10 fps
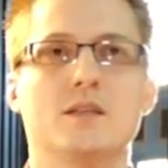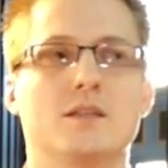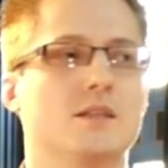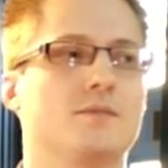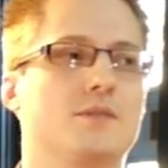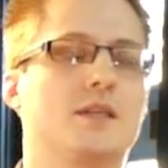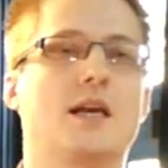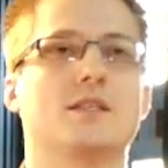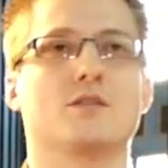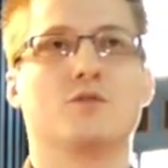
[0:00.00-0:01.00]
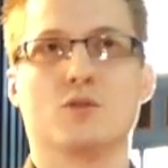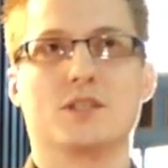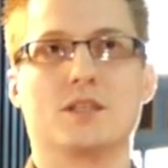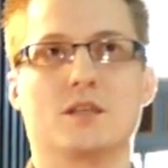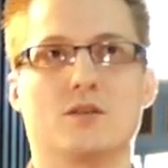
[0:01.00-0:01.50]
äh, die gleicht das für uns
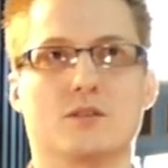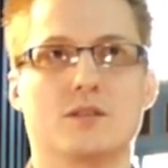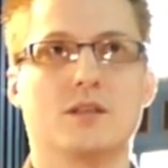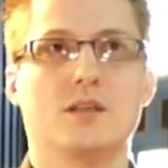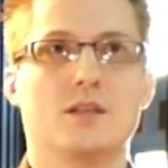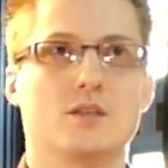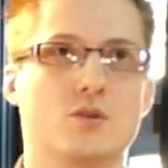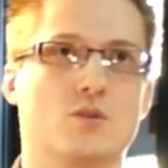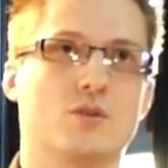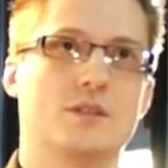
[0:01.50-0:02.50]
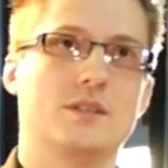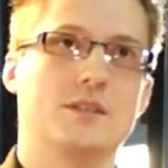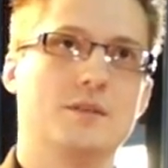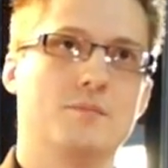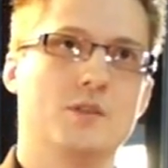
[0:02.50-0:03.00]
nicht aus. So, und in
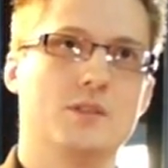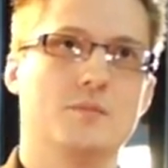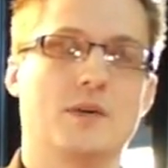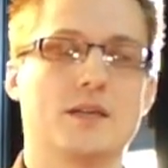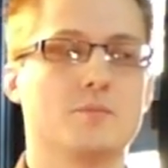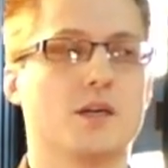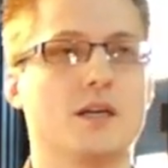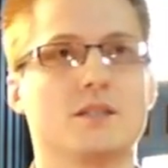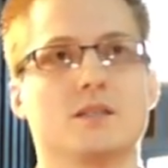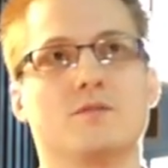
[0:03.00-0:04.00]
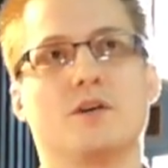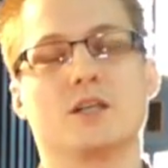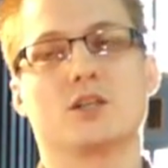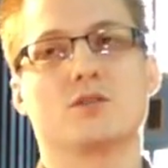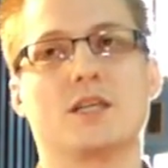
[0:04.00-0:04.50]
dem, in dem anderen Bereich, in dem
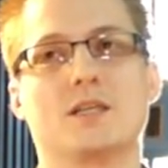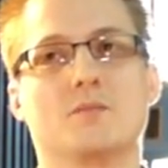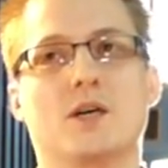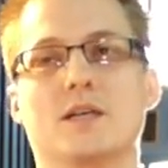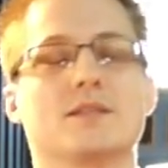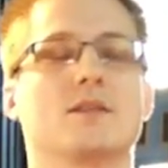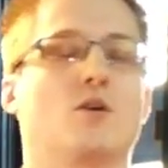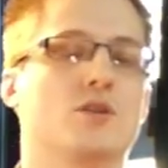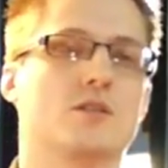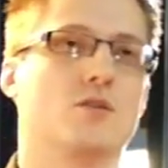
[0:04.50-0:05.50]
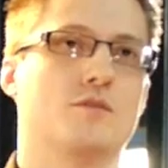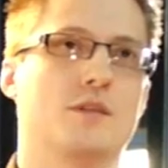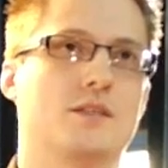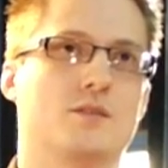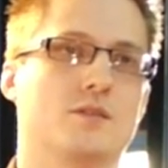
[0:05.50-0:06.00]
Veranstaltungstechnikbereich ist das auch, das läuft
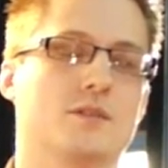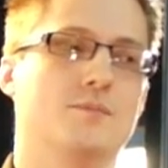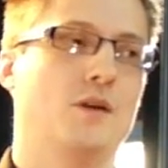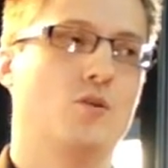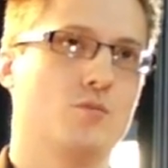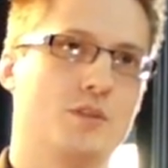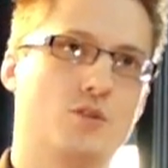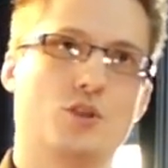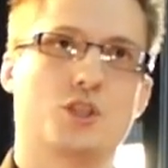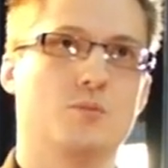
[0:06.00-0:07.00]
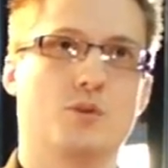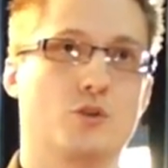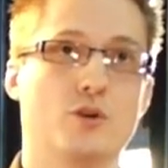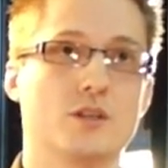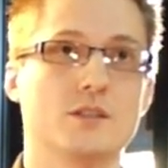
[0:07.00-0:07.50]
halt ähm, auch über die deutschen
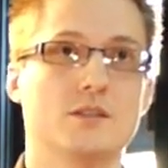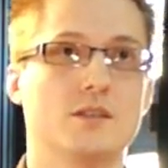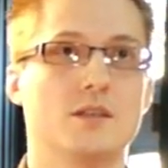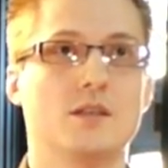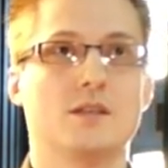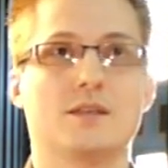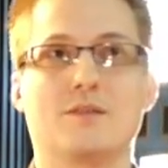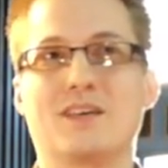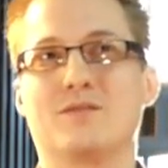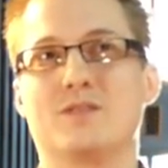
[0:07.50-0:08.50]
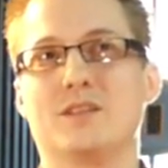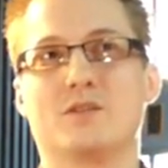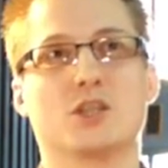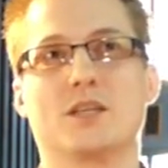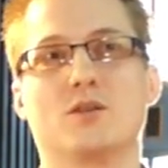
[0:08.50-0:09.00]
Importeure. Da werden wir
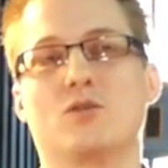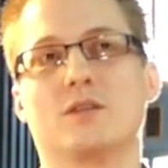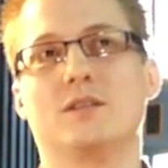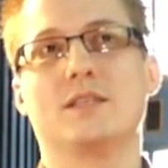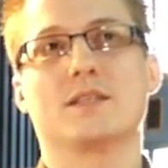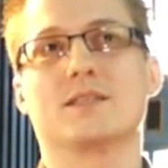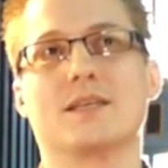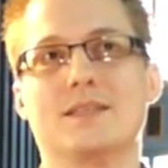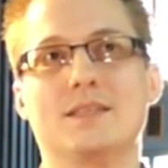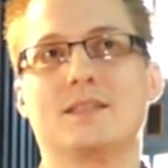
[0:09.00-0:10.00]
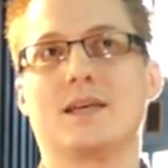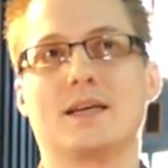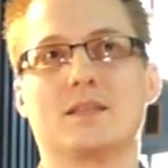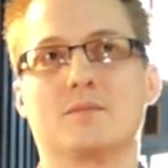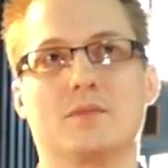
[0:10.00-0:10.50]
wahrscheinlich auch in nächster Zeit nicht
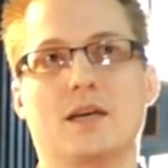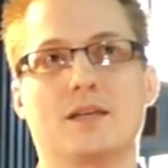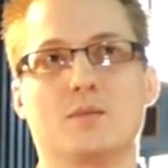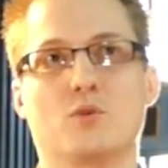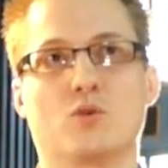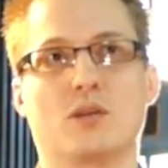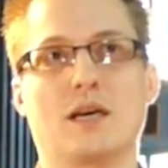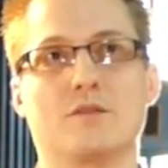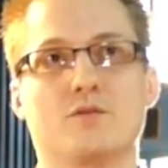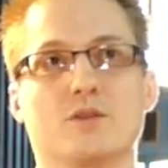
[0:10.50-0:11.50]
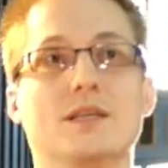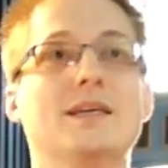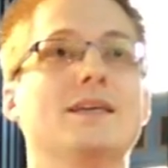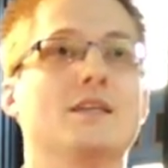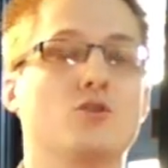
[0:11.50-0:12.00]
eigen, eigene Produkte einführen.
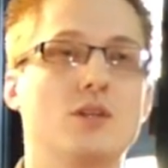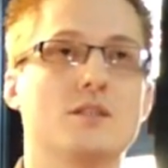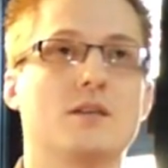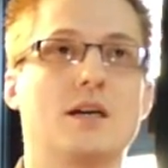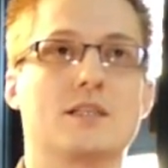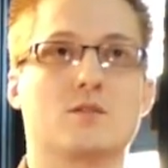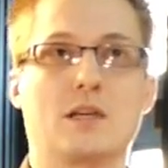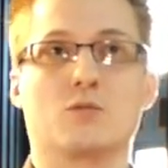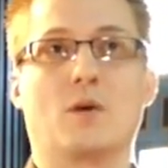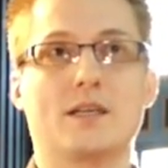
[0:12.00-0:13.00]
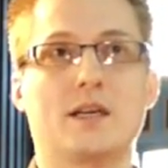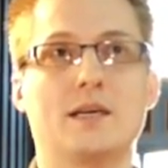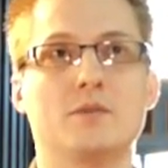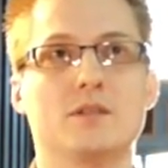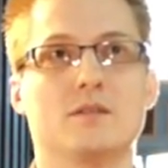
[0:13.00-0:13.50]
Natürlich als, als White
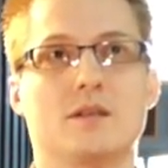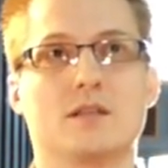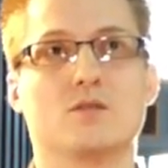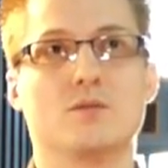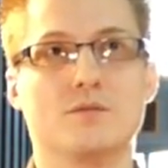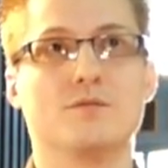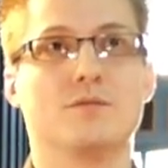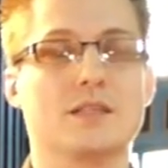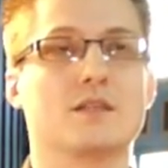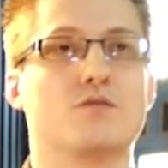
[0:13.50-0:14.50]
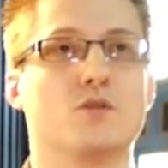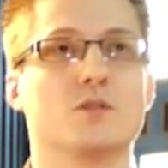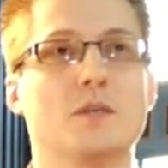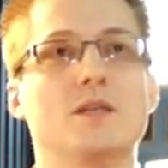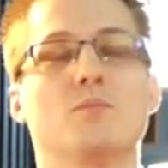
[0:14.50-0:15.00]
Label, also dass das für uns
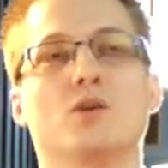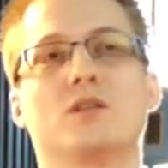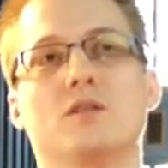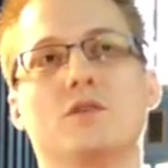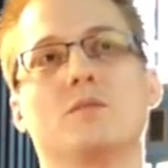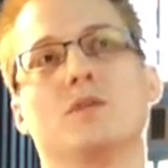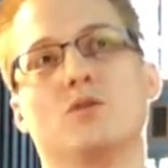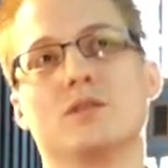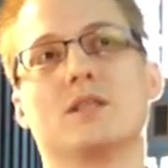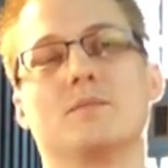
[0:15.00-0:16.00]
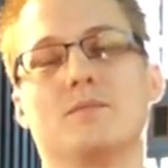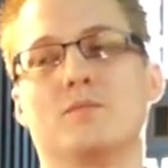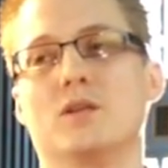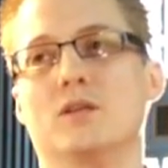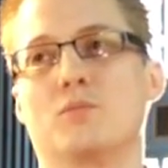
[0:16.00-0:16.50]
mit importiert wird, mit unseren
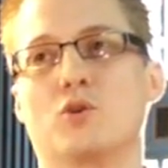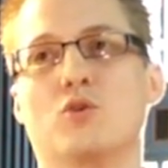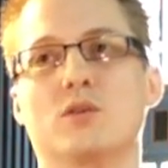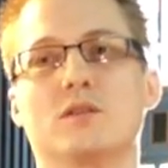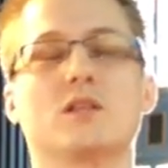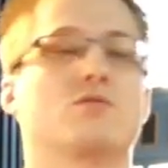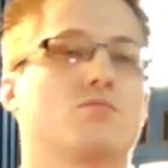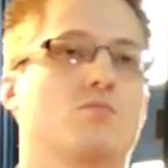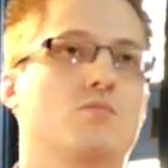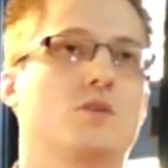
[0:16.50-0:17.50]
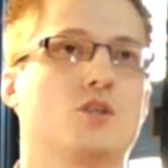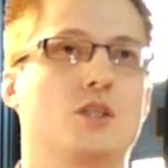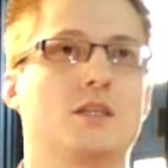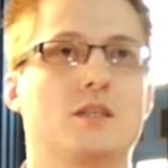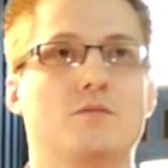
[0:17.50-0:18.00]
äh, Produkten, das
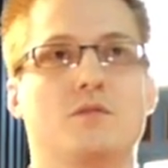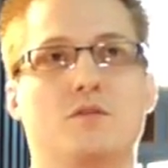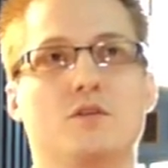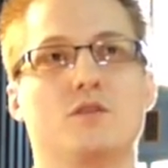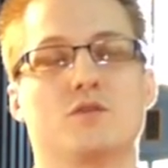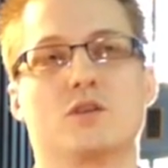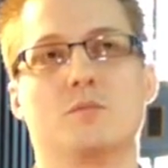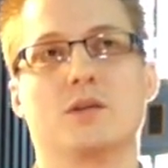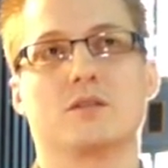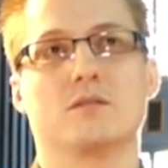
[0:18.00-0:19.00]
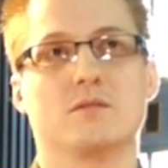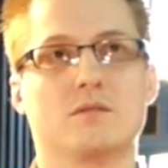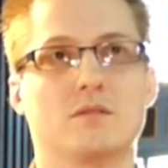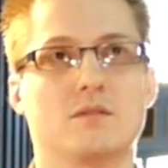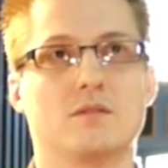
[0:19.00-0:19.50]
steht def definitiv zur Debatte.
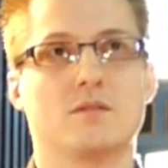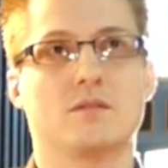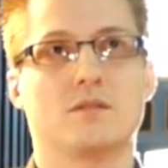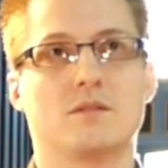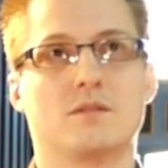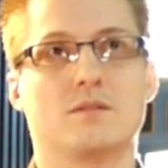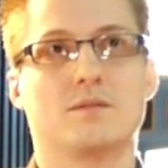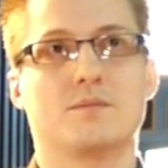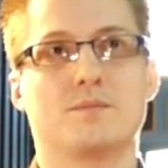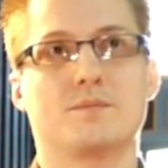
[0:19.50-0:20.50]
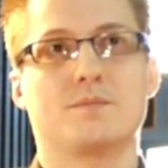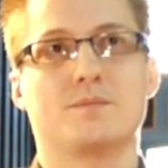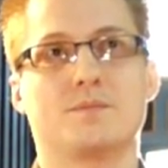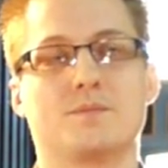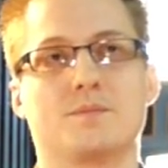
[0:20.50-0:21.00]
Jetzt hatten wir hier eben
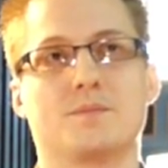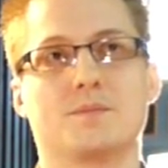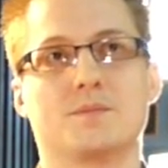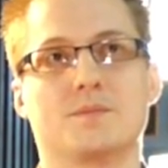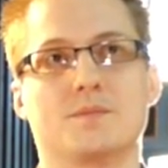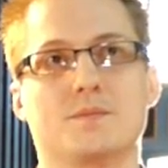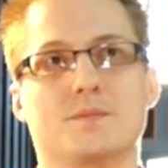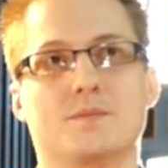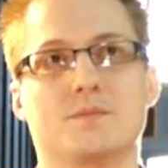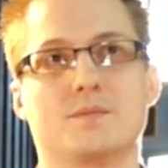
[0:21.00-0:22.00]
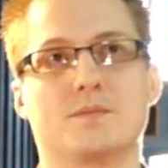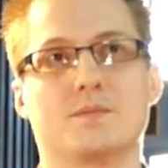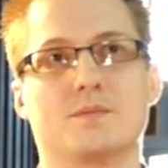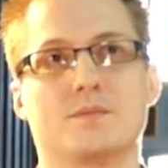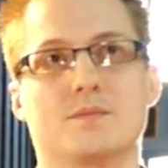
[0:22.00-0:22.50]
in der Frage, wir hatten ja vorher eine
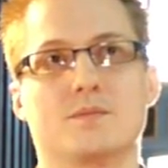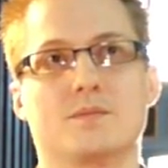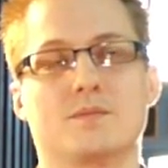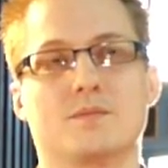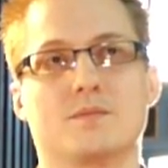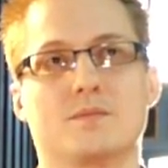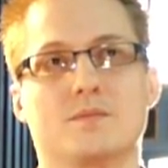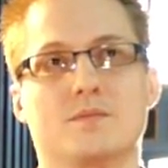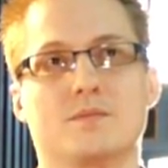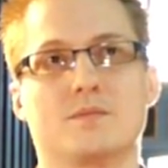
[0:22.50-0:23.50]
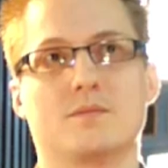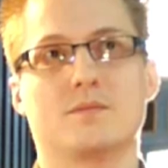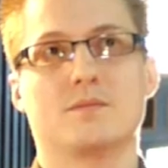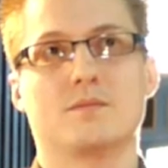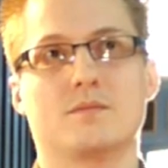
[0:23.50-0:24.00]
Fragerunde äh, hier im, im,
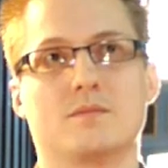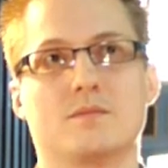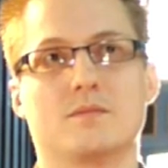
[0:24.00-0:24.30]
in, dem Hörsaal,